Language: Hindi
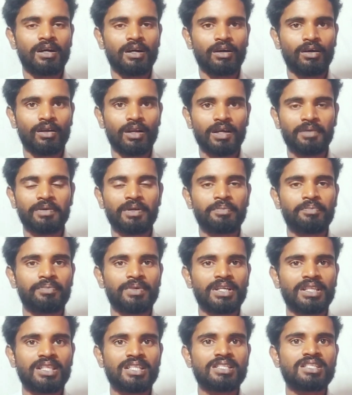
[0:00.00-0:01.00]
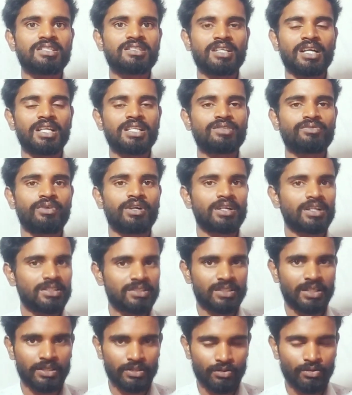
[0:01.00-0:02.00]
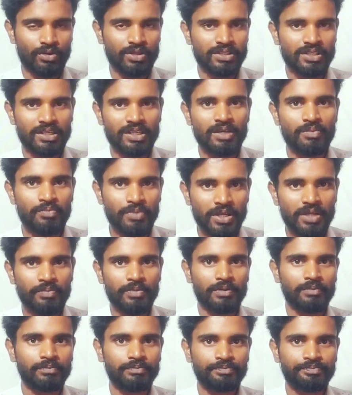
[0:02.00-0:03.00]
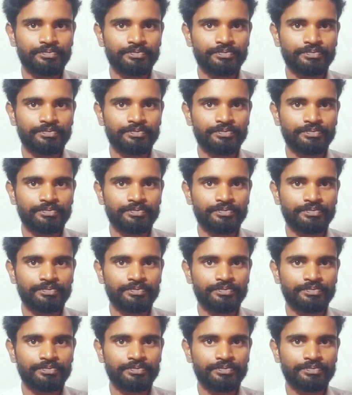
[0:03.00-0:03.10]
और लगभग पैंतीस से चालीस वाट का चार्ज होना चाहिए मिनिमम